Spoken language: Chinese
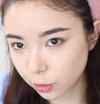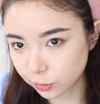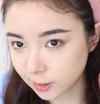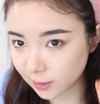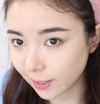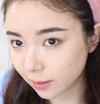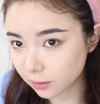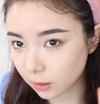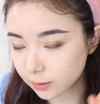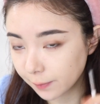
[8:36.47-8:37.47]
有提亮
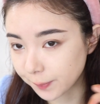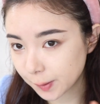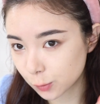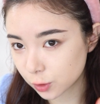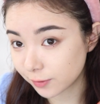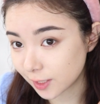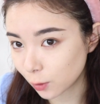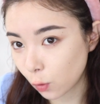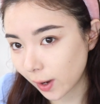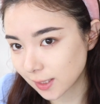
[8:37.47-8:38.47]
到，但并不是非常
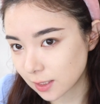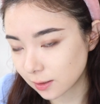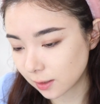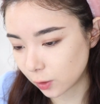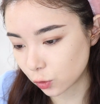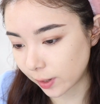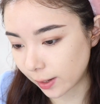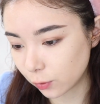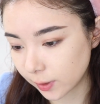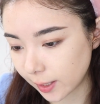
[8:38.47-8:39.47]
夸张的那种，还
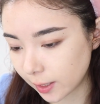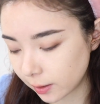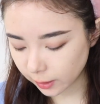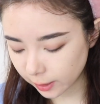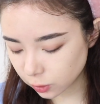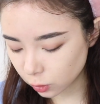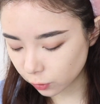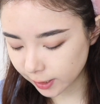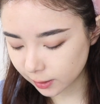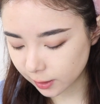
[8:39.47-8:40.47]
OK。那还是
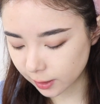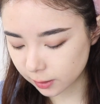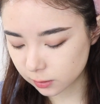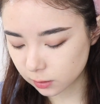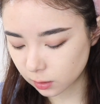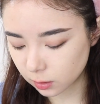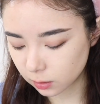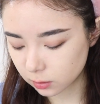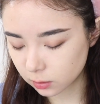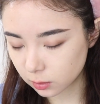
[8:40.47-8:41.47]
同样的颜色，
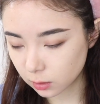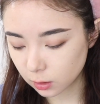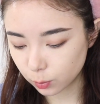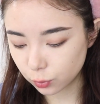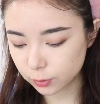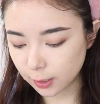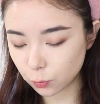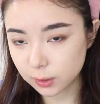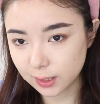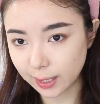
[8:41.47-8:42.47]
涂在
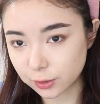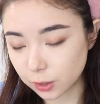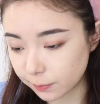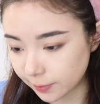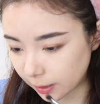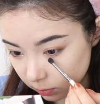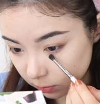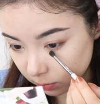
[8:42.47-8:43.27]
卧蚕上吧。